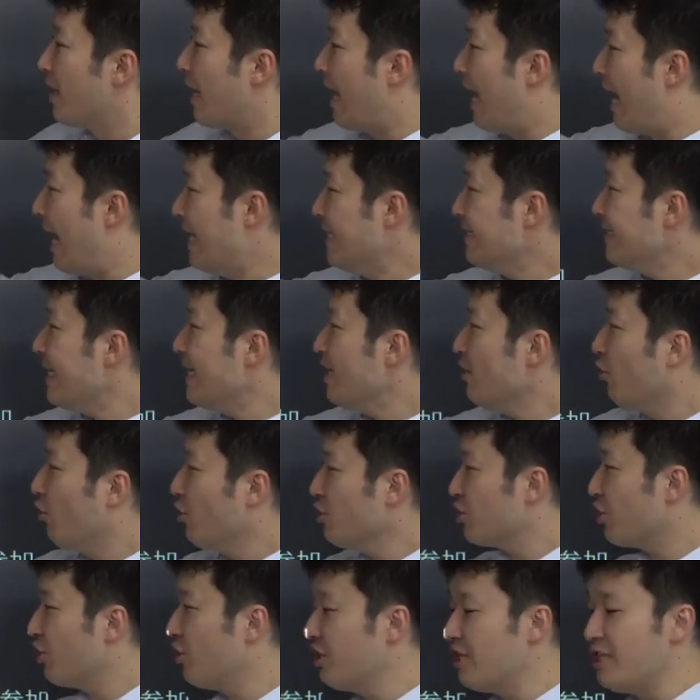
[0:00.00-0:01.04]
安全保
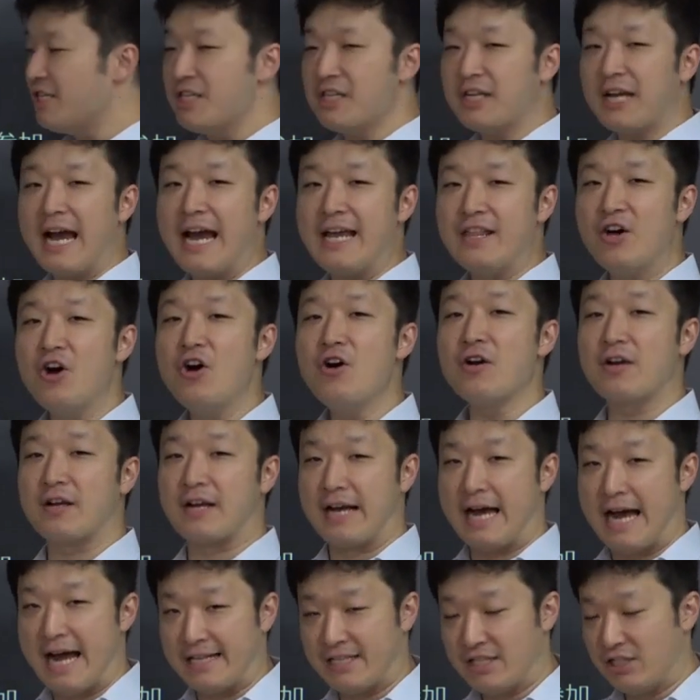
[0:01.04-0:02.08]
障理事会の
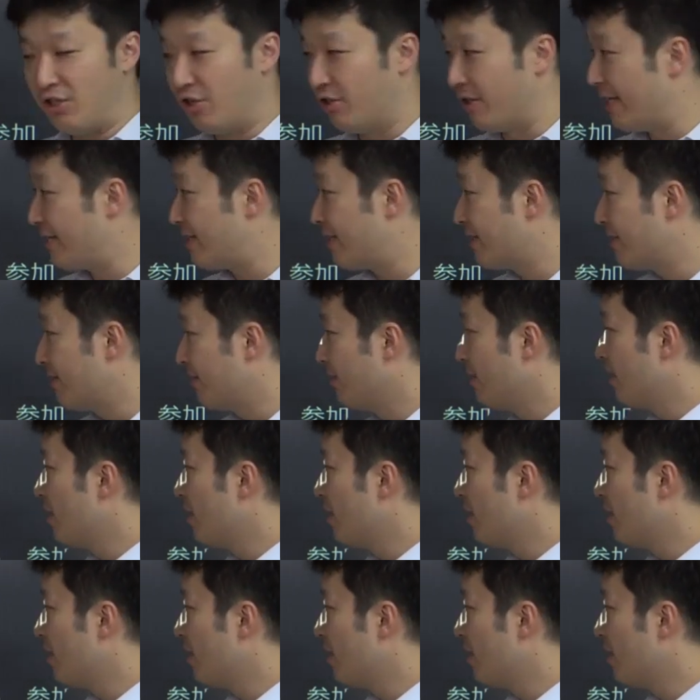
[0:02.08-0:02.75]
活動です。